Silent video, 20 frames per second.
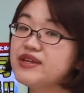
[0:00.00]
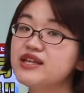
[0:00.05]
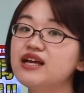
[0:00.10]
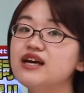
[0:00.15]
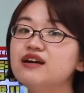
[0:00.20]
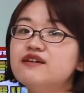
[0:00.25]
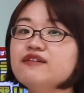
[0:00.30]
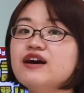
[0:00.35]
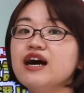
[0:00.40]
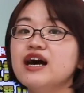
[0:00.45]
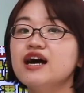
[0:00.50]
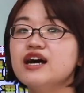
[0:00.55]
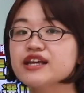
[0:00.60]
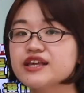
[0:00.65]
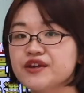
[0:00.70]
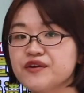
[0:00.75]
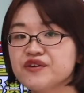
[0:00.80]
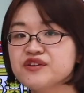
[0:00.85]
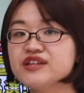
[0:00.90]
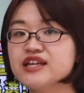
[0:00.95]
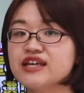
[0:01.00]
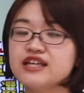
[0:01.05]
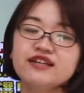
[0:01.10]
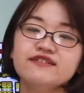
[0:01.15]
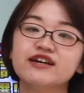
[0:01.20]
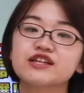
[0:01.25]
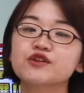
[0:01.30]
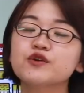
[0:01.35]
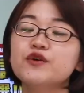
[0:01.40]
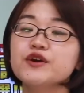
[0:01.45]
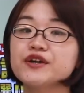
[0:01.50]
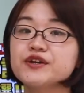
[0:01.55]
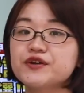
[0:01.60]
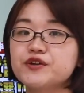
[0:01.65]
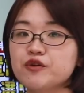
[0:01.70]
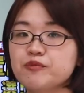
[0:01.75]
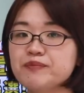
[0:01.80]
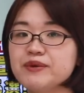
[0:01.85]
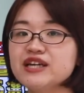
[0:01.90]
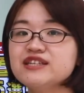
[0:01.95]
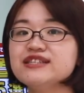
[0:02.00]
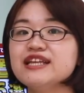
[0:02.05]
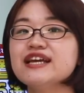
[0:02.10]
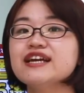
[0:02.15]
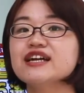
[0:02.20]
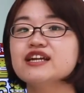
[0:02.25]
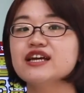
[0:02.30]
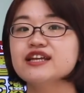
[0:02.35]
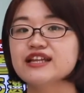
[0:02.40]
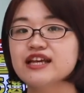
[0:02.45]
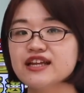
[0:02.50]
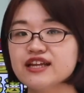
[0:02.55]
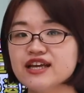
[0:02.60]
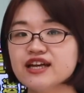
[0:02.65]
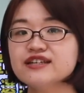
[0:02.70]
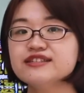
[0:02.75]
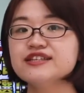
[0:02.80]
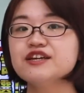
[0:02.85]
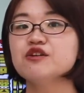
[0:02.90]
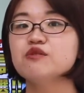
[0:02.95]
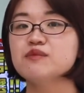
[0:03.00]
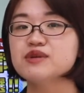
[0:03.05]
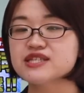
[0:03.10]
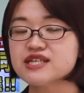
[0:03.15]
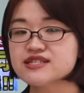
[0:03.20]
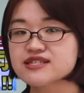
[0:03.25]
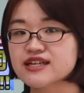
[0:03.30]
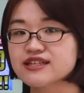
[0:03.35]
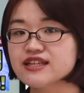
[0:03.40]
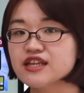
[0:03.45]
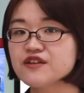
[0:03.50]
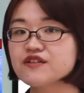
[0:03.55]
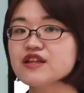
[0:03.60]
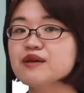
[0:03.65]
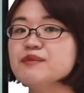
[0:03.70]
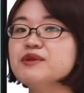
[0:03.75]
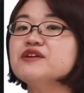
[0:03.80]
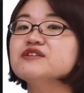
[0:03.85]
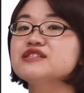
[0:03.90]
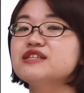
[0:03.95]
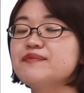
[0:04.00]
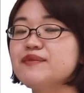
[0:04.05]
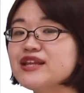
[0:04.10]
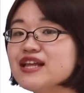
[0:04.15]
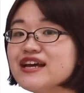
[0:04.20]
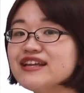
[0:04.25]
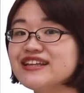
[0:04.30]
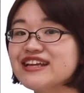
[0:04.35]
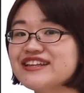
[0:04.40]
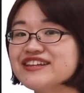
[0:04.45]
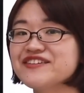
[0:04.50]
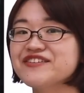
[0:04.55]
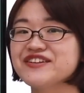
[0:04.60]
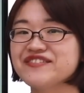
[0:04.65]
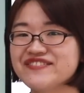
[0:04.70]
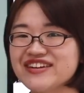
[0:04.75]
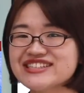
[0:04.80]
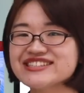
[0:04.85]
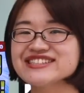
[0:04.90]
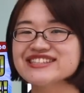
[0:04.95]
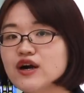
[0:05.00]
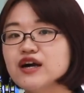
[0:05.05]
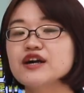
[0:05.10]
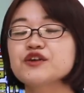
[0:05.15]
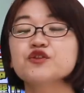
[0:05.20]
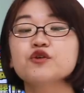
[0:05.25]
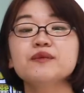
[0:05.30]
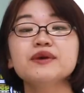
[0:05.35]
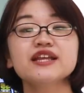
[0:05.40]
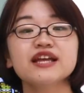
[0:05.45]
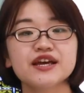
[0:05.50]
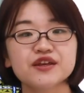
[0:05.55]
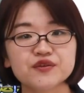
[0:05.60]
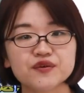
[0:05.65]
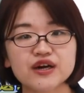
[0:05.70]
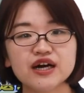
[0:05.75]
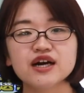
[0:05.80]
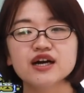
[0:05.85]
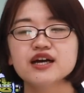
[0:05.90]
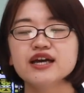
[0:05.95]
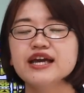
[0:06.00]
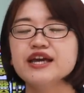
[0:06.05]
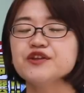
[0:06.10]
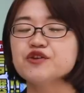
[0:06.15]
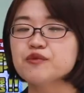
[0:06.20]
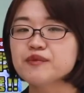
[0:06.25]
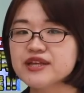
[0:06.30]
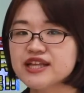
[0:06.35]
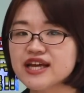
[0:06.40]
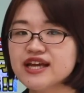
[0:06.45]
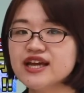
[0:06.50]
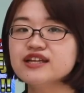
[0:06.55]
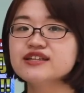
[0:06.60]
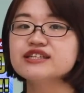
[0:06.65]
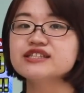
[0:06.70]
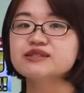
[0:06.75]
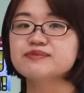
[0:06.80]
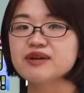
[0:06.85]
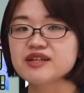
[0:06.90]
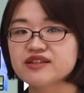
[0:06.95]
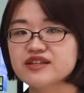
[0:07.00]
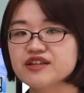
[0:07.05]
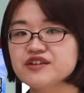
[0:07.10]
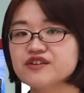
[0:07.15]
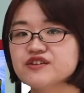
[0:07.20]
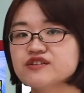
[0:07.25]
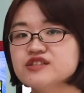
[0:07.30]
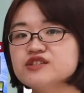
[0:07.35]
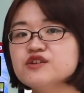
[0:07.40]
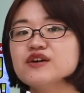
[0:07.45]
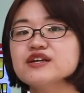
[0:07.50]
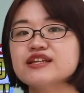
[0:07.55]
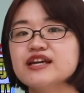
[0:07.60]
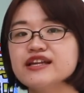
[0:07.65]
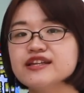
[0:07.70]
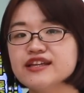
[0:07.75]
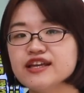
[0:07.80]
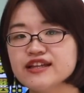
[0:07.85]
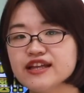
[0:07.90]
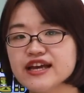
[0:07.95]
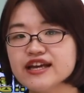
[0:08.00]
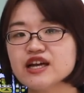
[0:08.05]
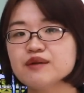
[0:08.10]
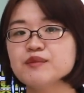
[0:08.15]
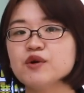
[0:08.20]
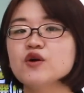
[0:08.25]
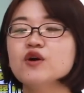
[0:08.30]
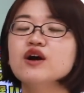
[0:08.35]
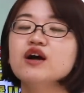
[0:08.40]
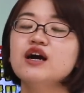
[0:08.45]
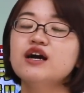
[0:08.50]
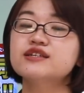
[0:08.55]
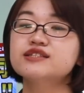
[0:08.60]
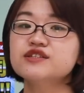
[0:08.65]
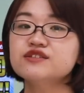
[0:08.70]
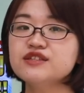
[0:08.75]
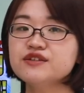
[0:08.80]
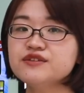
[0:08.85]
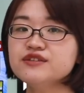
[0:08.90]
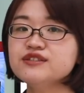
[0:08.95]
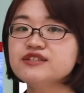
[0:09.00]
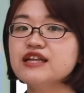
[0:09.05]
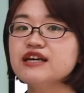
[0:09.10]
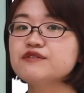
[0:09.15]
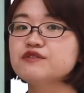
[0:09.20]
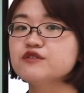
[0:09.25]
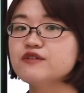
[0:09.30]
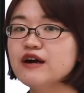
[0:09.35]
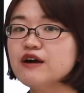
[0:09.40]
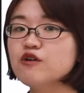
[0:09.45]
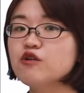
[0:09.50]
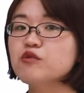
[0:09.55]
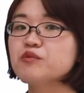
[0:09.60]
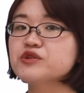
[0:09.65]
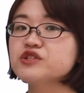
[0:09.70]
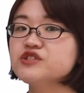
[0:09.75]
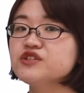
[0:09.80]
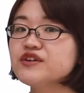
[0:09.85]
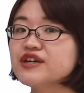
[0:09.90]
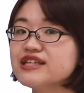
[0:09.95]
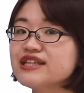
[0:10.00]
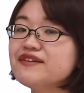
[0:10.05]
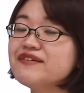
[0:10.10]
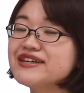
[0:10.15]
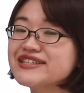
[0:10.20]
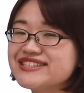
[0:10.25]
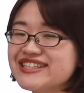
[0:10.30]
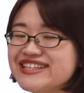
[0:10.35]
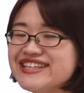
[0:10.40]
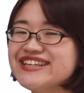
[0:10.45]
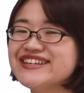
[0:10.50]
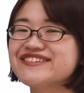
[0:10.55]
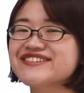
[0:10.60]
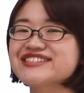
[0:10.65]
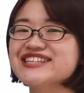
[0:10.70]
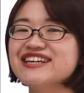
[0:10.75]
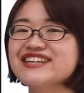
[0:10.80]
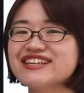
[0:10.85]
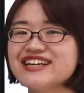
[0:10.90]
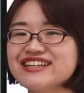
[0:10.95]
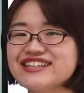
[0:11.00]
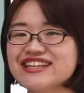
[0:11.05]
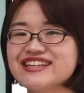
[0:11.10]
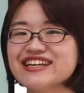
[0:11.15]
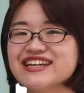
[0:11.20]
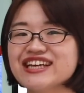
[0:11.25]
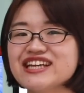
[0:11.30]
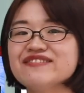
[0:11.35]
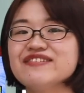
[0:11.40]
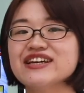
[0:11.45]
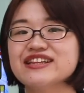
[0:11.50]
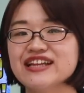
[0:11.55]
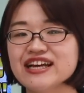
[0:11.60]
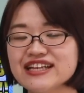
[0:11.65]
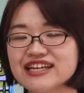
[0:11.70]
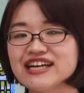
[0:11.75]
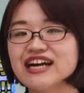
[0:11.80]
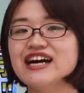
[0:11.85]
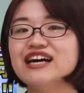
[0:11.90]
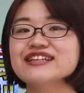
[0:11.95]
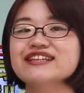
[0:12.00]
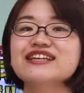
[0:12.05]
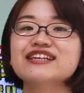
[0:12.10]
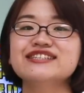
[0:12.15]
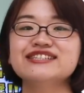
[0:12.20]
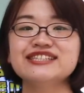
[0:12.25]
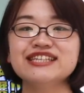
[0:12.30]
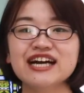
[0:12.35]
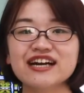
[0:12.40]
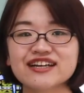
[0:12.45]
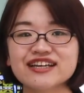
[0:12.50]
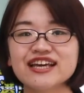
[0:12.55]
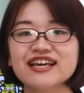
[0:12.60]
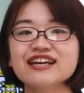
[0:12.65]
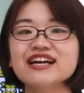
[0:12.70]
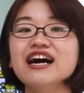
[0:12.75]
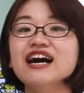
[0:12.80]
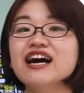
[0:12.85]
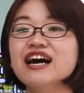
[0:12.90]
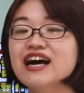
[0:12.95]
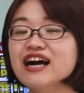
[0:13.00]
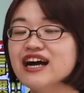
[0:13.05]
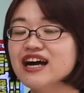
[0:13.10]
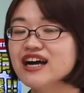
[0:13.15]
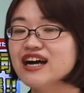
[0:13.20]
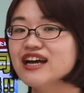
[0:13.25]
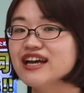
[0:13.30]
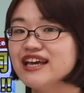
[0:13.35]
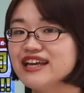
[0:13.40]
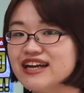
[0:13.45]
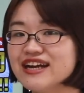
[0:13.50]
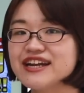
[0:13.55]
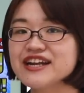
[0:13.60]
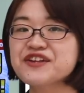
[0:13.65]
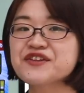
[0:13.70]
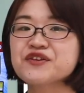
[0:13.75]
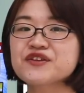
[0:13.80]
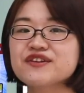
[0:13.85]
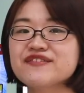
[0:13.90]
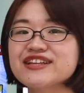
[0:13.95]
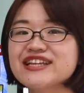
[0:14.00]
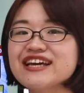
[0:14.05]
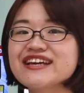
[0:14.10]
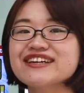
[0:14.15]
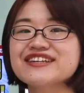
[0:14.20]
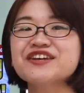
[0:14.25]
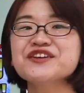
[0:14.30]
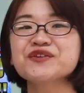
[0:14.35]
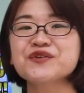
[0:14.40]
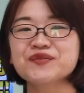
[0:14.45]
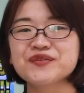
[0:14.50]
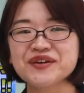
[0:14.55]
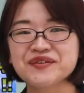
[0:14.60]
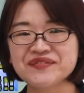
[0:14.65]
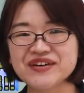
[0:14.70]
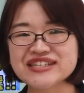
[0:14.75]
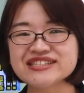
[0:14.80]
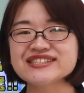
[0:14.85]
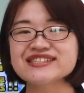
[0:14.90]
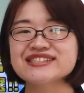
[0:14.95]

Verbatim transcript: ミナーは基本的には TOEIC600 点から700点を目指す方のためのセミナーになっておりますコアが伸びないとか、えー、伸び悩んでしまっている基礎が足りていないかもあそんな風な不安をお持ちの方はぜひご参加いただければ何か新しい発見が得られるのではないかなと思いま